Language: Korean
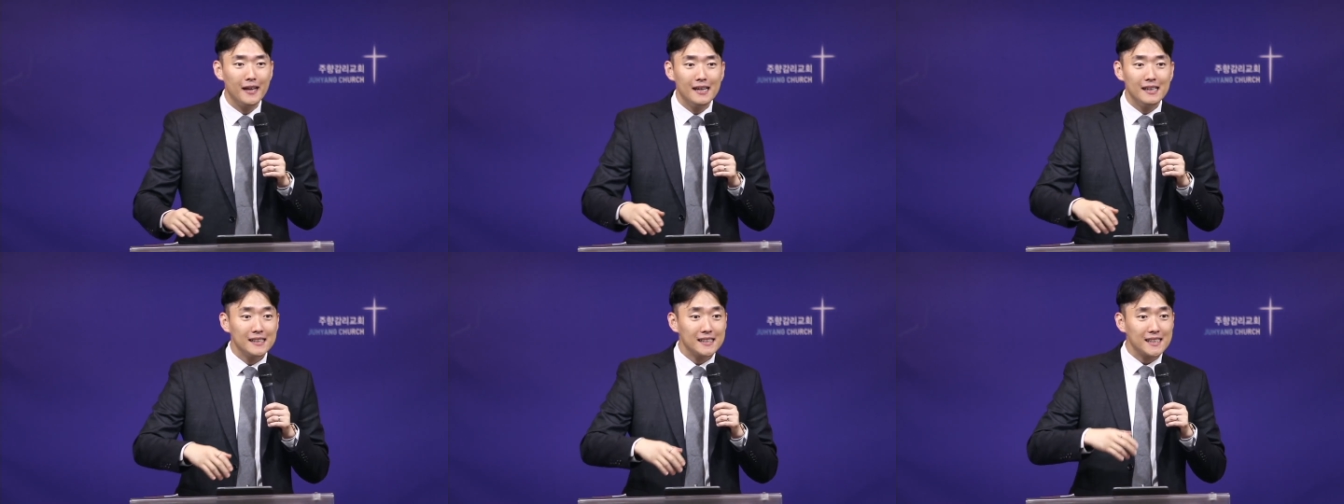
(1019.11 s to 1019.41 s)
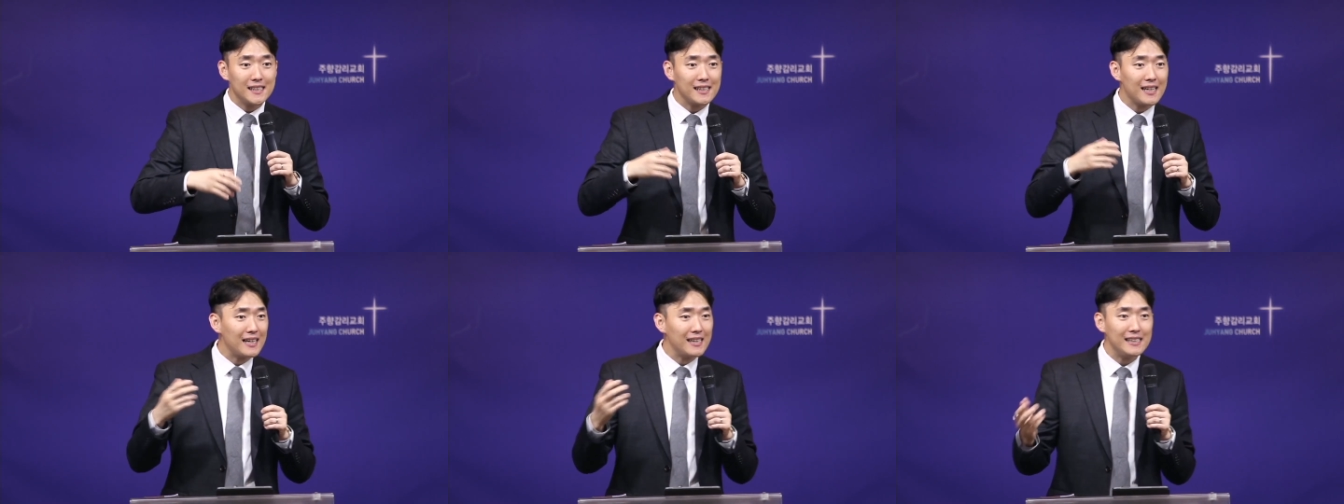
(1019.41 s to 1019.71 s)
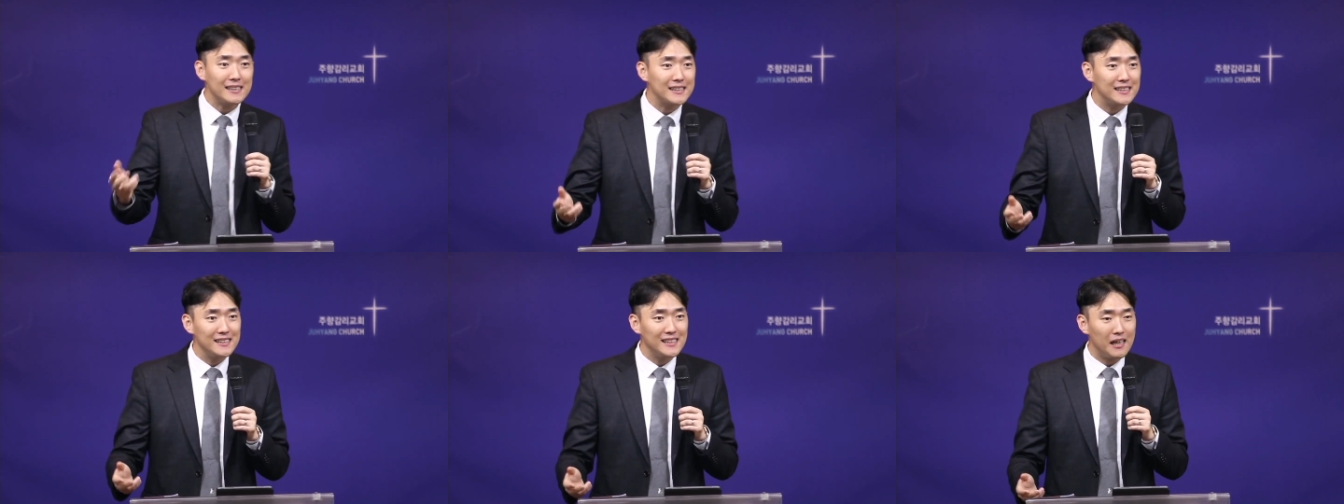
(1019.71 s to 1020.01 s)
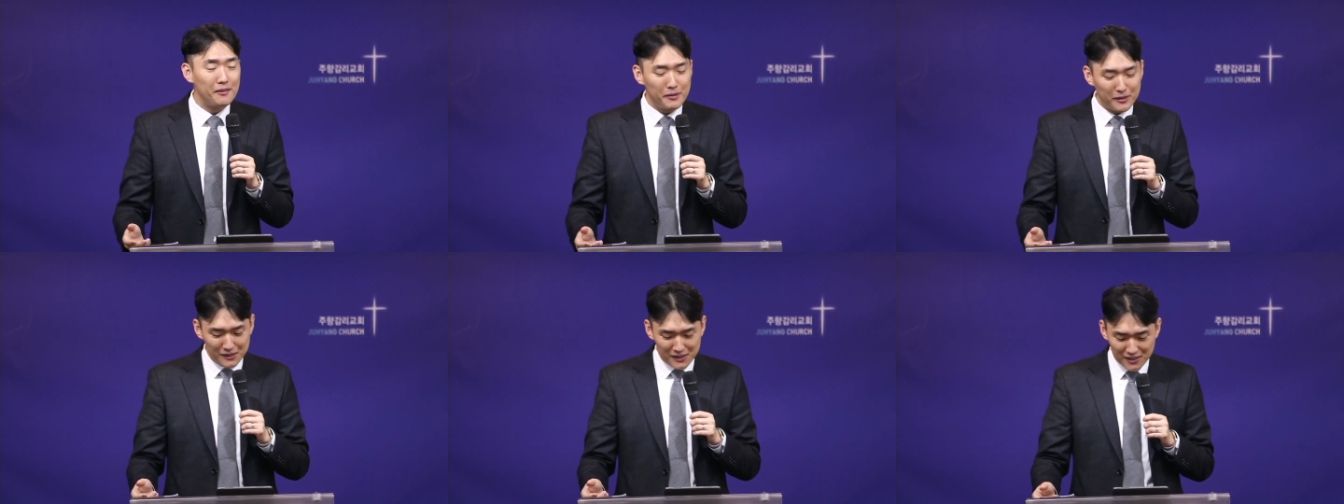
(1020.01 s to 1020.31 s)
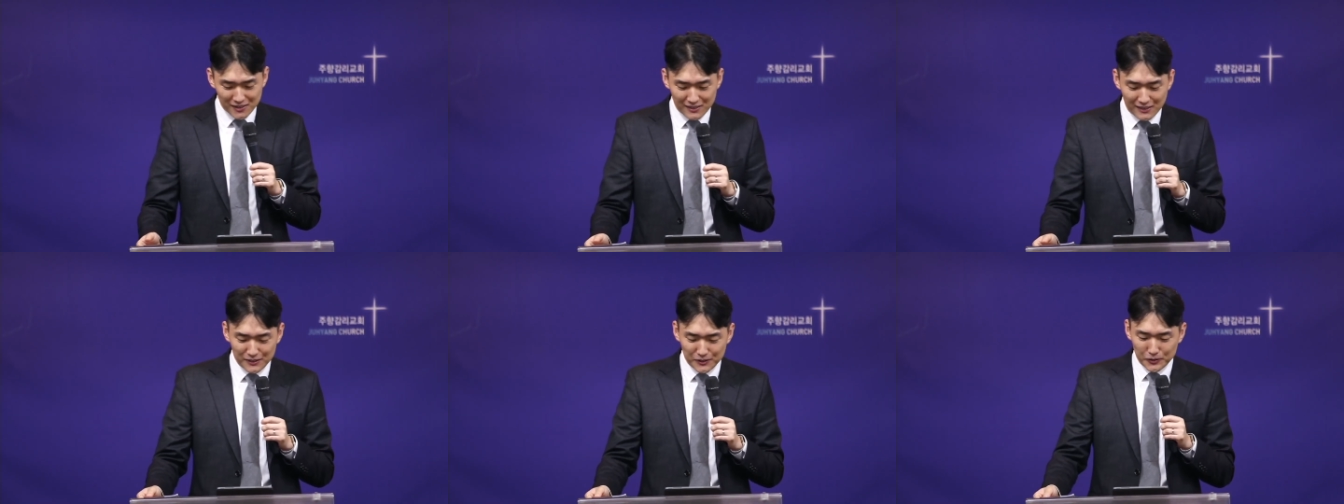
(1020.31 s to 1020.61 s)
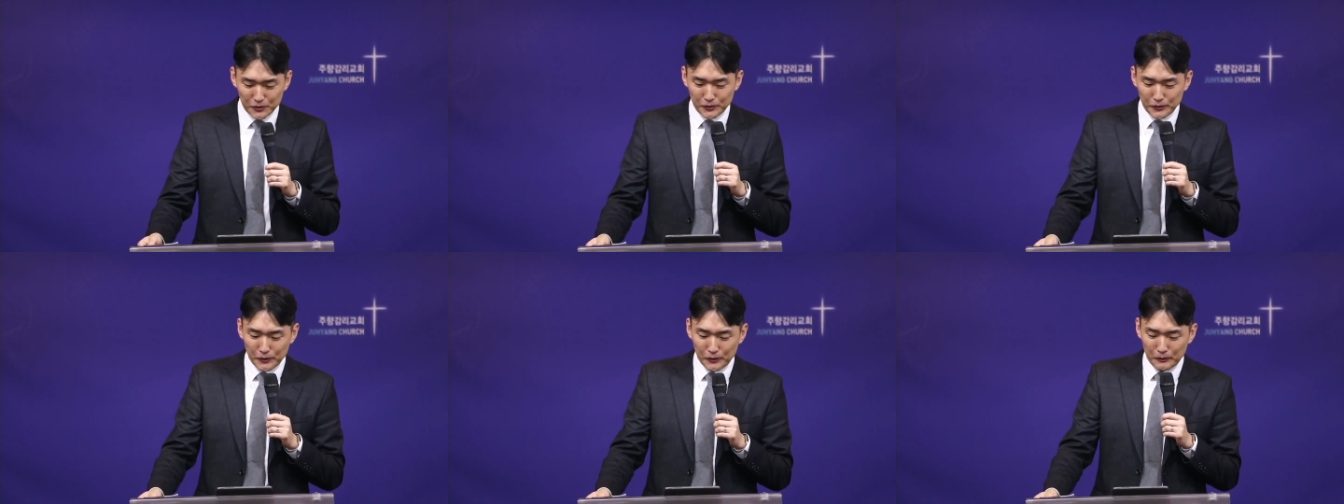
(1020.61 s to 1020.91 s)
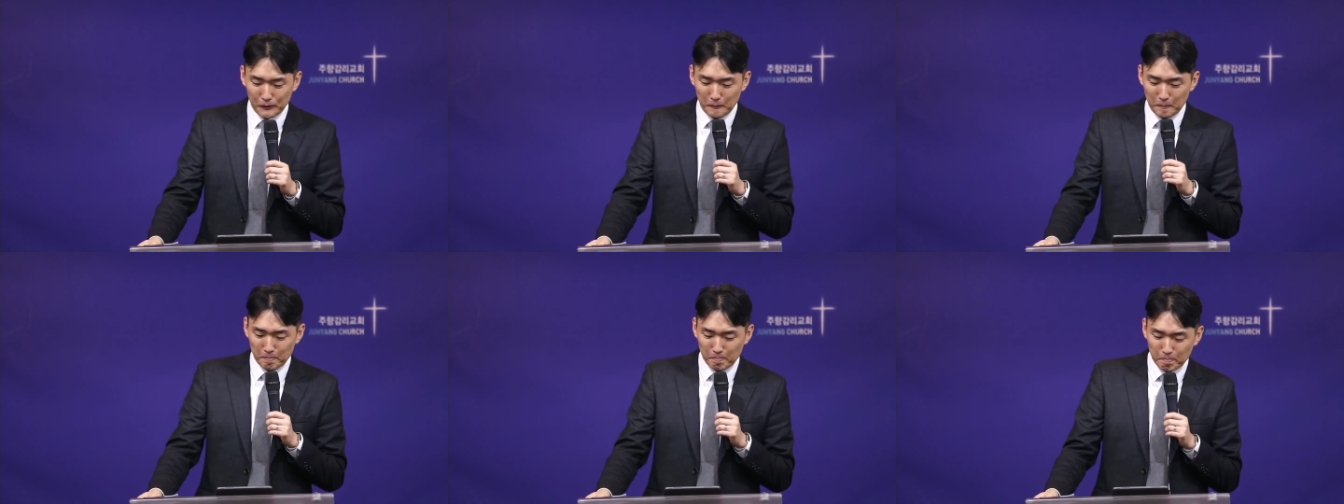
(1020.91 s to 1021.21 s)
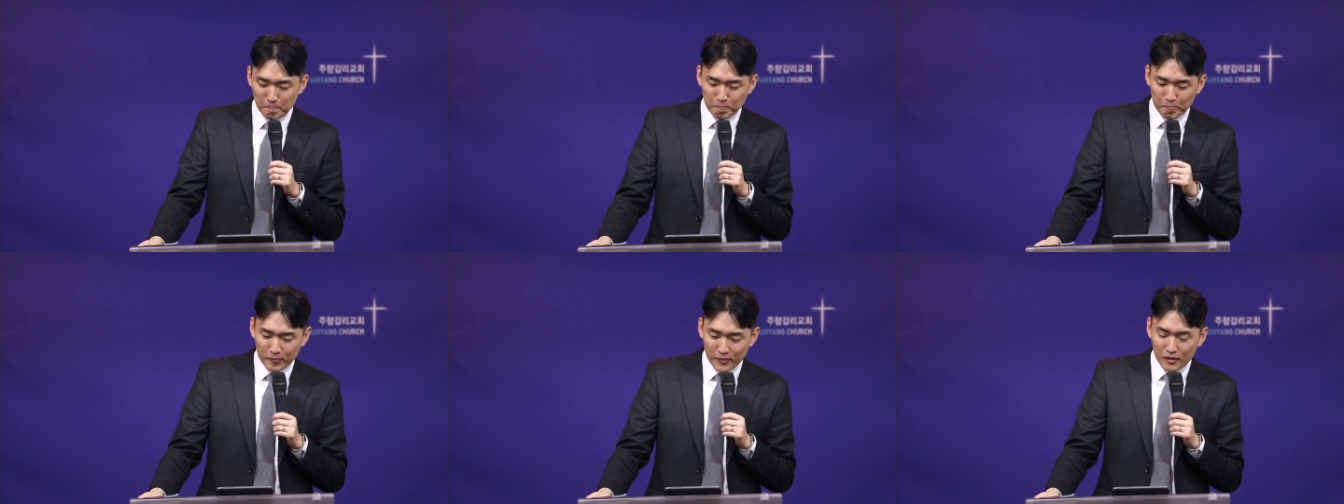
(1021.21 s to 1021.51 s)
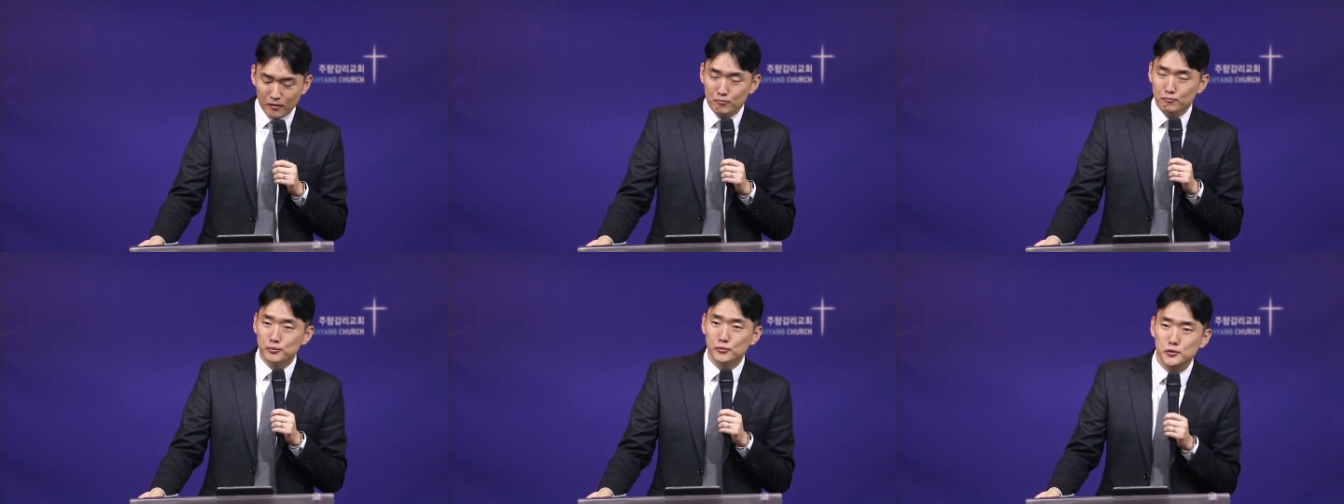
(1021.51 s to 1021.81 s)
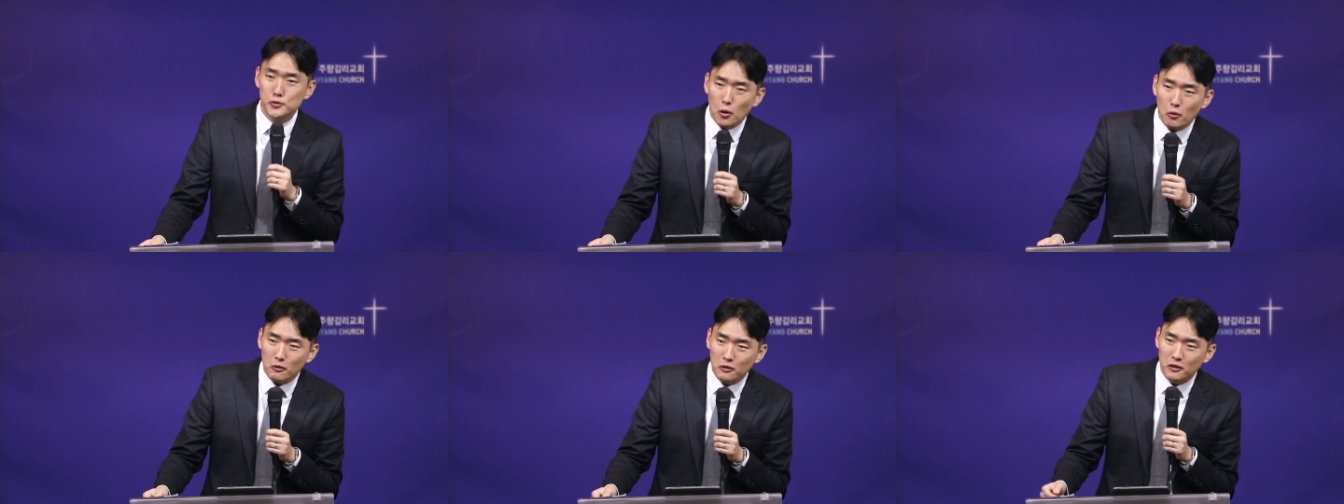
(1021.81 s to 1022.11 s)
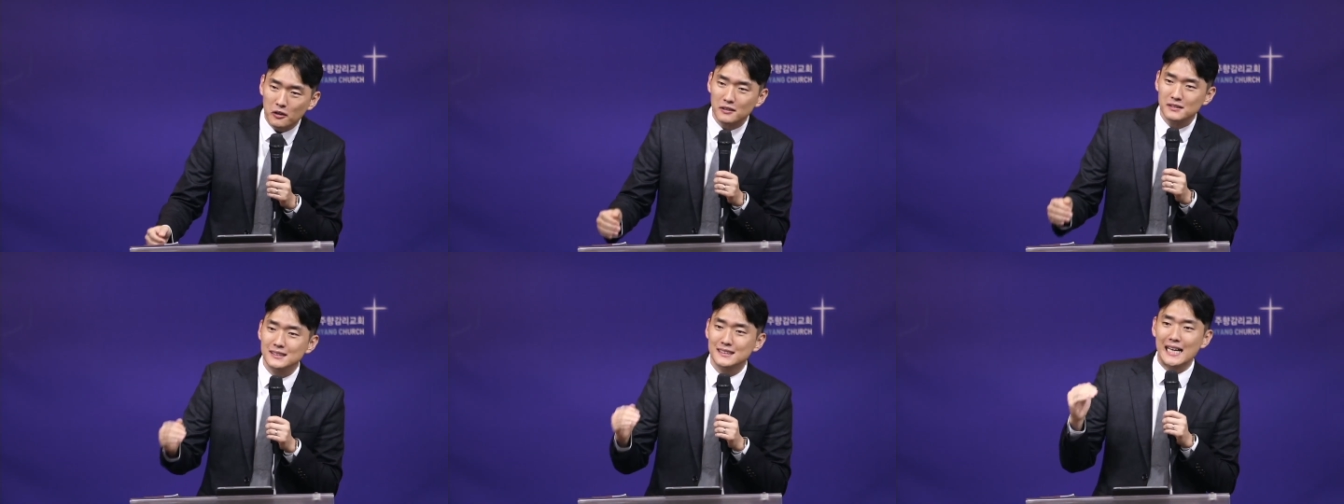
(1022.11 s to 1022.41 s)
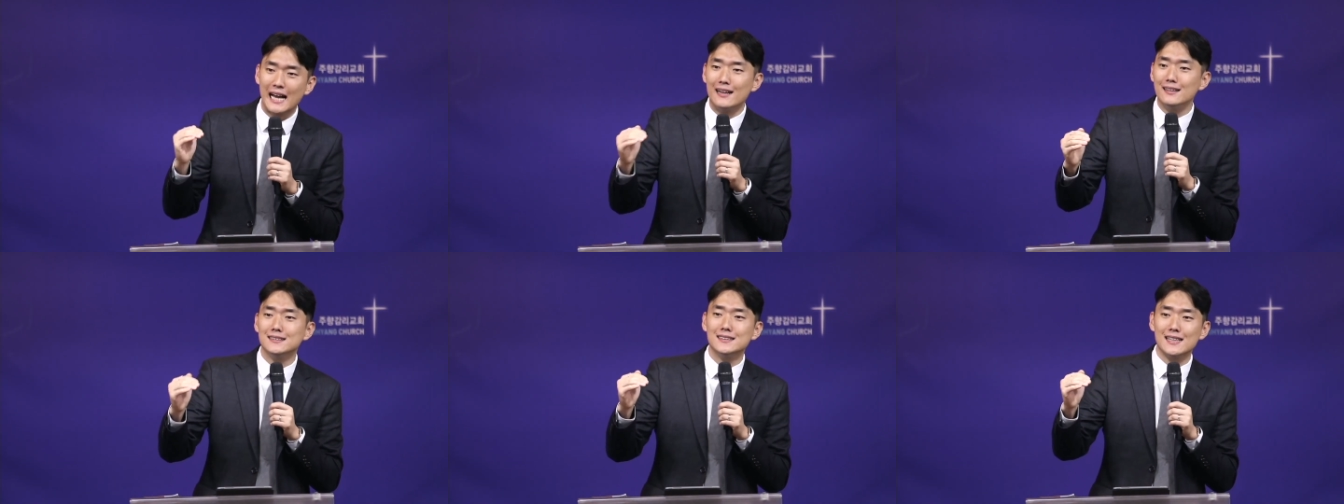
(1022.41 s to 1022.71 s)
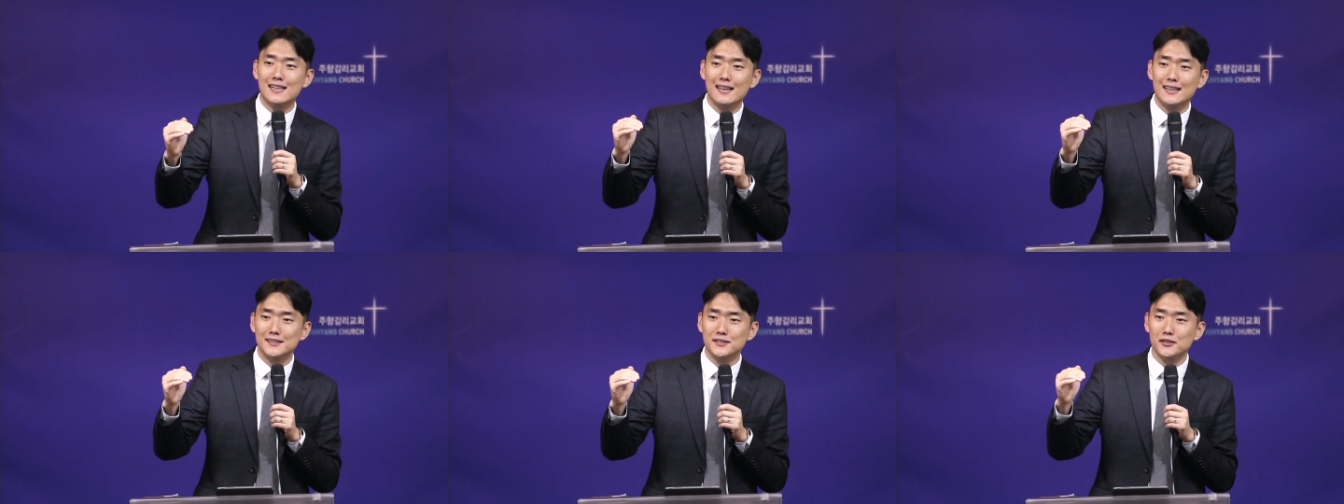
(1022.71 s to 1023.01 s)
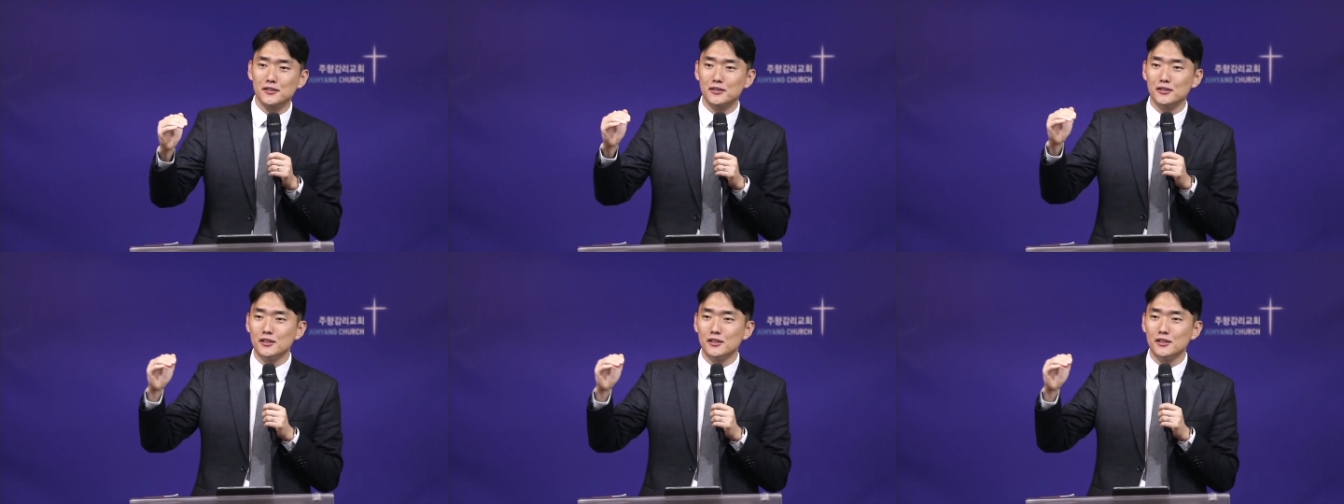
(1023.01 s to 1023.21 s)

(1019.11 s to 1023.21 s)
시간이 지나면 지날수록 무조건 상장해서